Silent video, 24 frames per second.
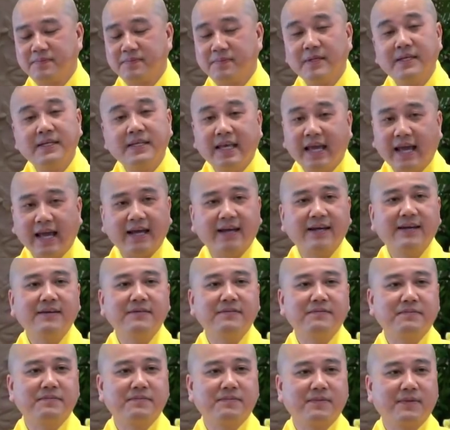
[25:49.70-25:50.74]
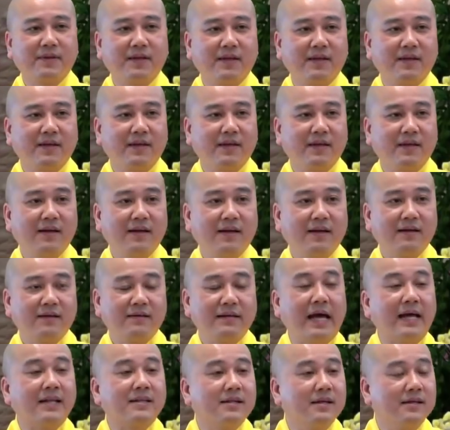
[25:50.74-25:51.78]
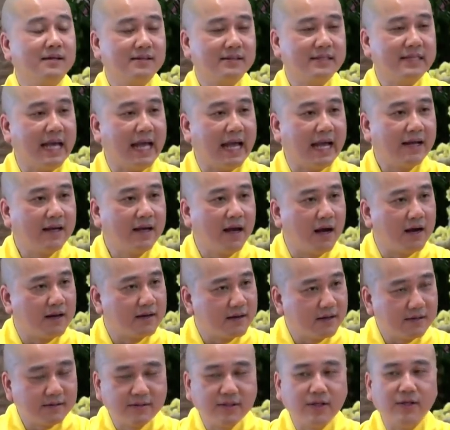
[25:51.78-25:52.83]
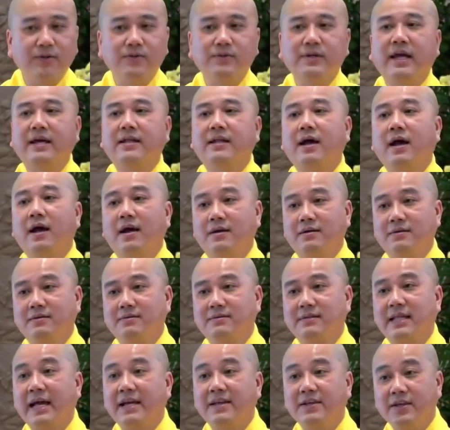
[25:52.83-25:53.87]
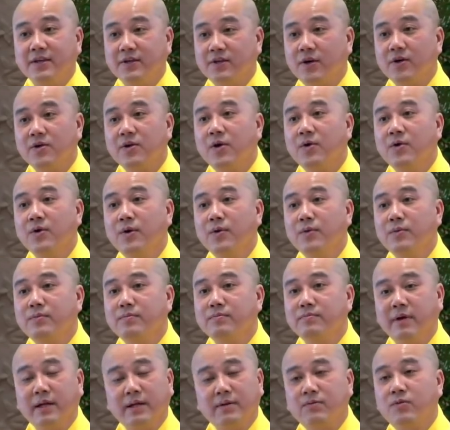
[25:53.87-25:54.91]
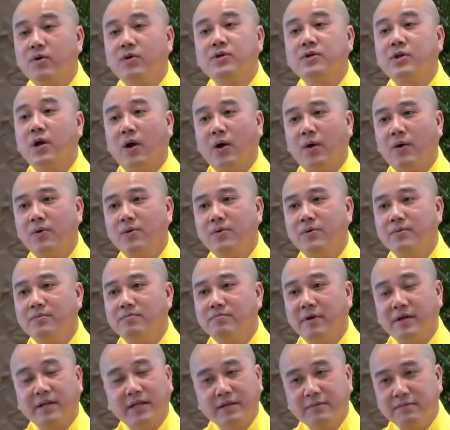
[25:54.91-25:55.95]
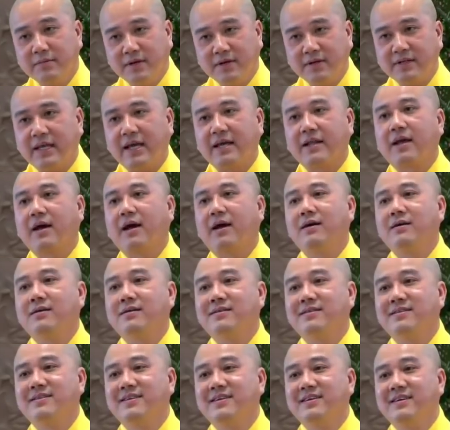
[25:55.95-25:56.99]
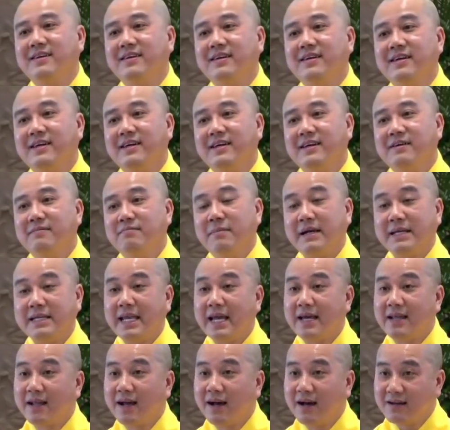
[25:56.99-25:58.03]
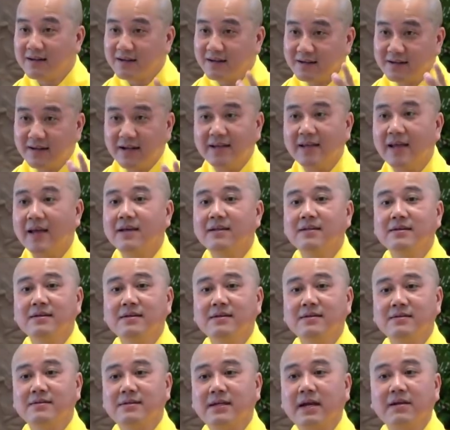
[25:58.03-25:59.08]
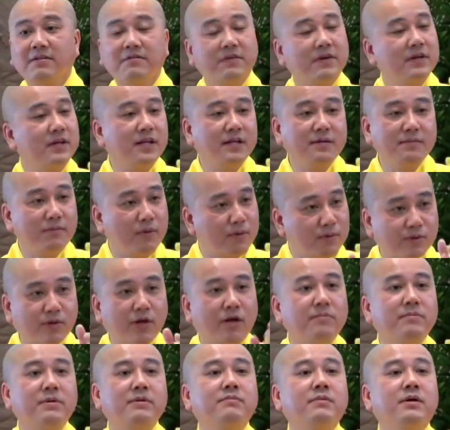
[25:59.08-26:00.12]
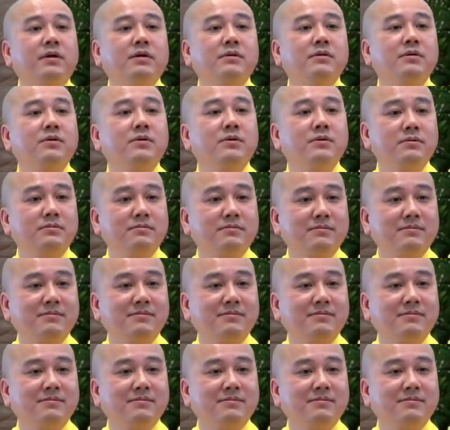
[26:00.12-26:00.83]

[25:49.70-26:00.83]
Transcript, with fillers: đi giảng á, đã từng giảng ở rất nhiều nhà thờ. Tại vì có đôi lúc mình không có chỗ, mình đi mượn nhà thờ. Mà nhà thờ rất là dễ thương, các vị linh mục cho mình mượn luôn.